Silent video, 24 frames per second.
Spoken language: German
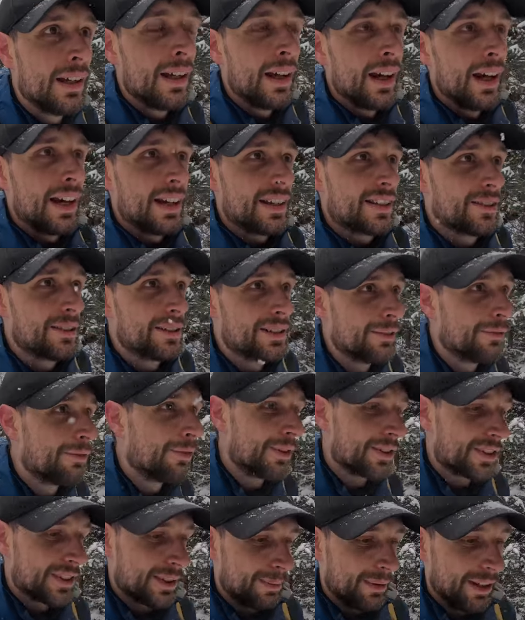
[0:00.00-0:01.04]
Eigentlich sollten die
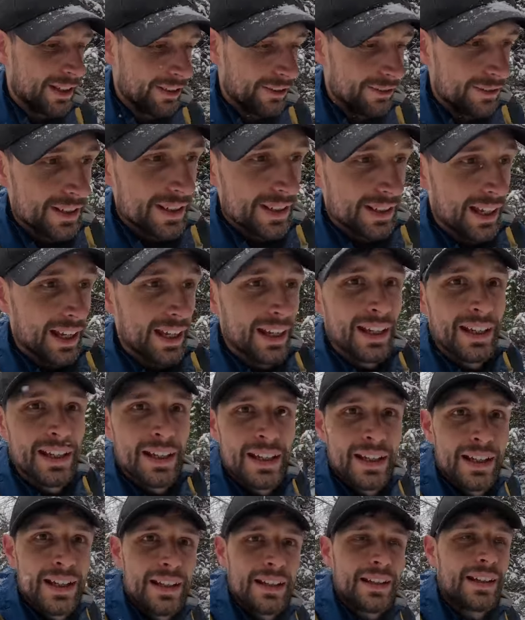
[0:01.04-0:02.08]
Forstarbeiter wissen,
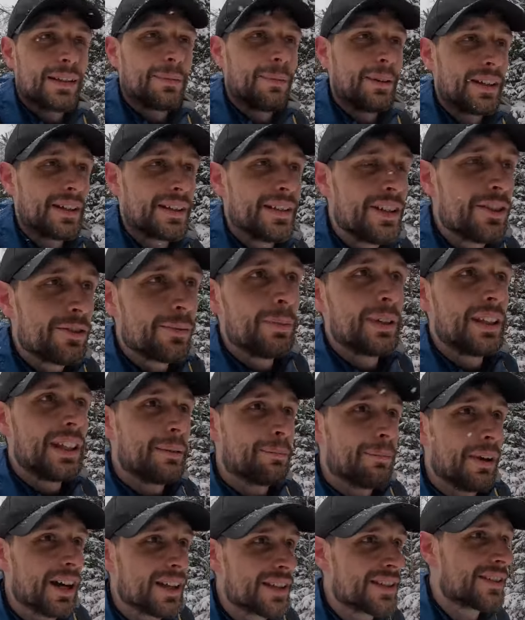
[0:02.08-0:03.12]
dass man das nicht unbedingt
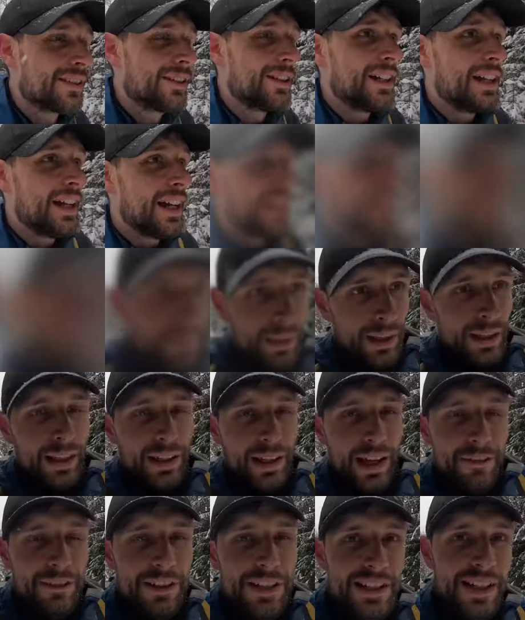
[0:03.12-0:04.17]
machen soll.
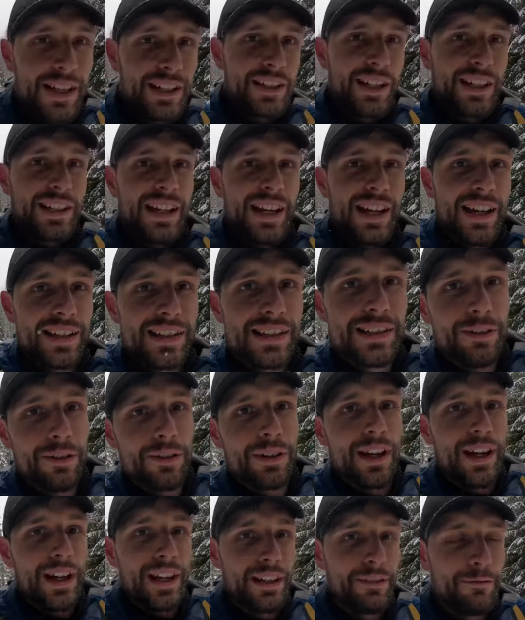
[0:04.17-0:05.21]
Ja, wie gesagt, ich hatte erst noch
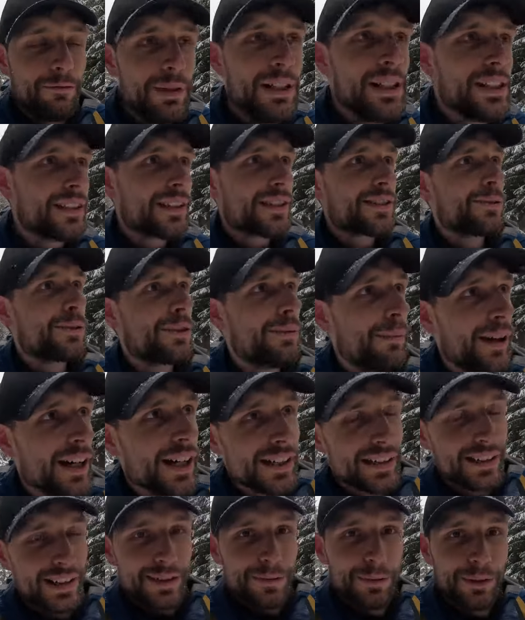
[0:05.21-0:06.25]
ein Reel dazu
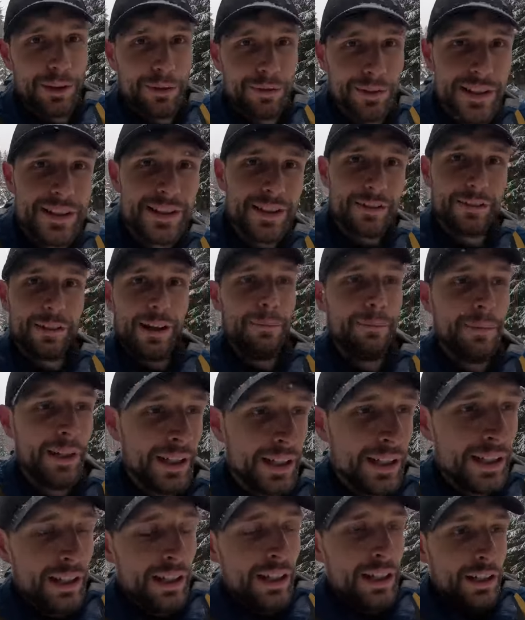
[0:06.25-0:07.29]
gemacht. Das wurde auf Instagram
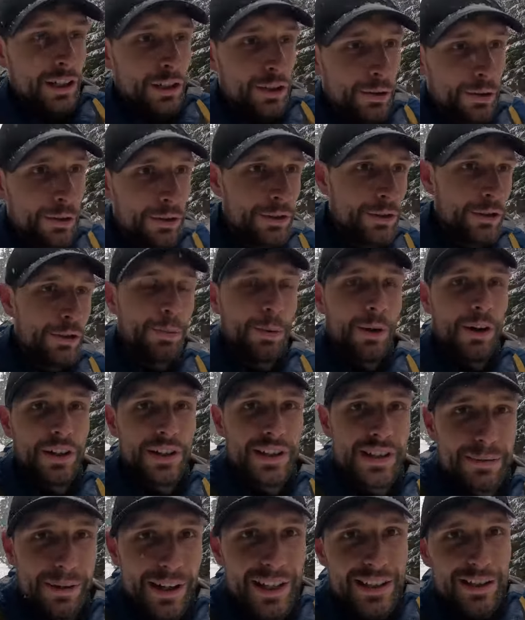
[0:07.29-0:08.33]
schon über
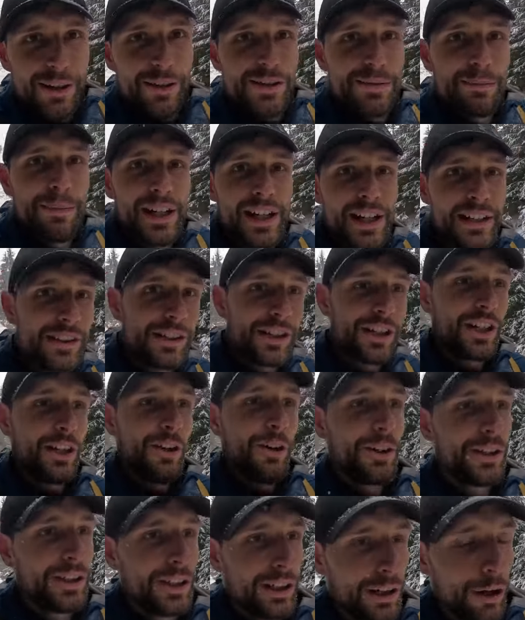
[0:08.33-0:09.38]
2000 Mal
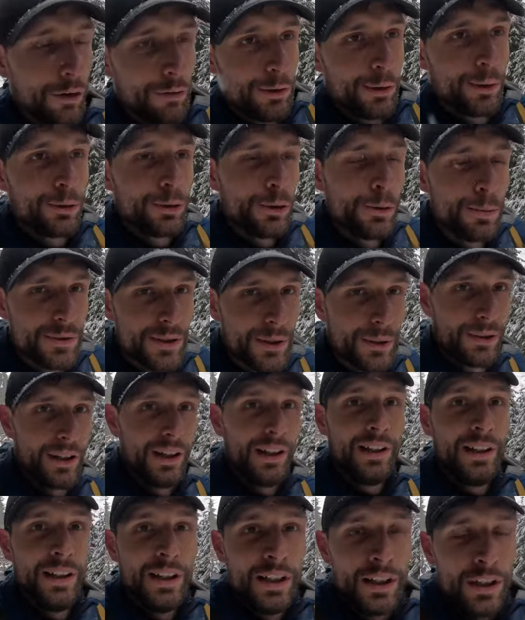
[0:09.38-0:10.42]
angeschaut, auf YouTube sogar
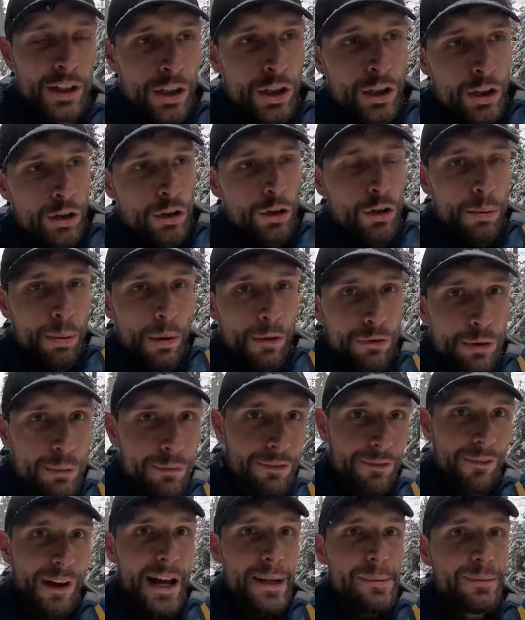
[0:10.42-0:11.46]
über
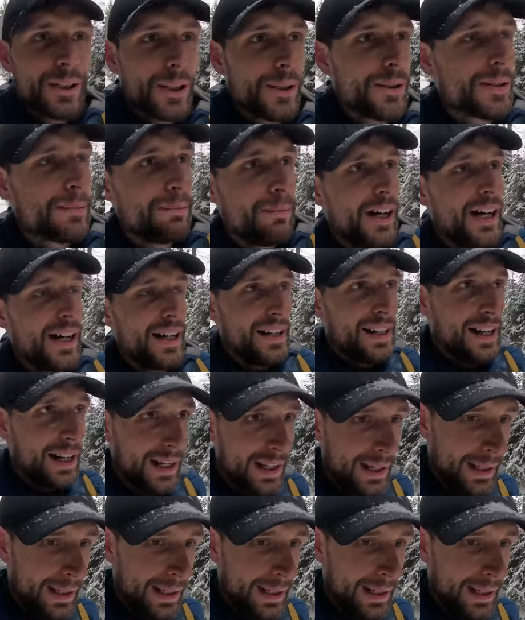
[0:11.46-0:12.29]
5.500 Mal.